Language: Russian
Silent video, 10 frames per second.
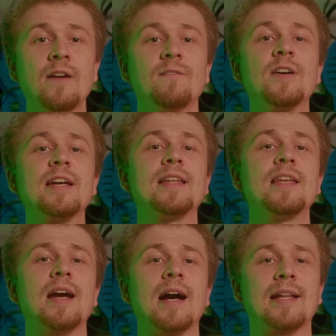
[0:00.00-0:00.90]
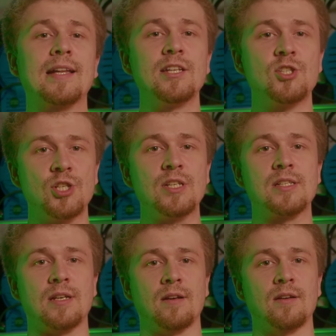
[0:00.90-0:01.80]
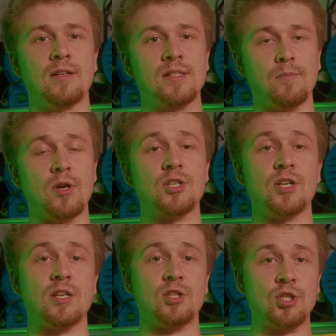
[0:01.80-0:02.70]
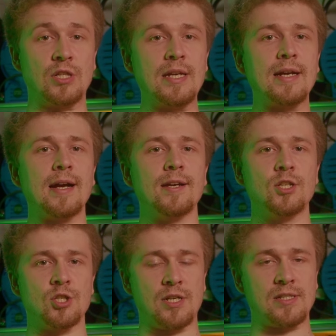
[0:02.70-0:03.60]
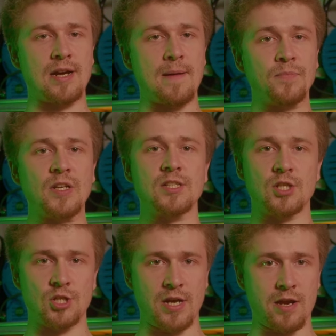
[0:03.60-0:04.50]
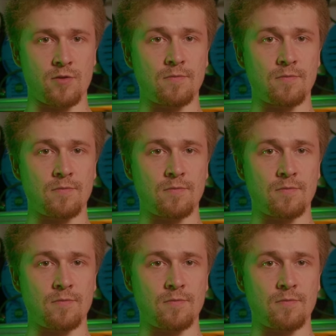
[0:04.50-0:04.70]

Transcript: Вы не отличите изображение 4К и 6К, к сожалению.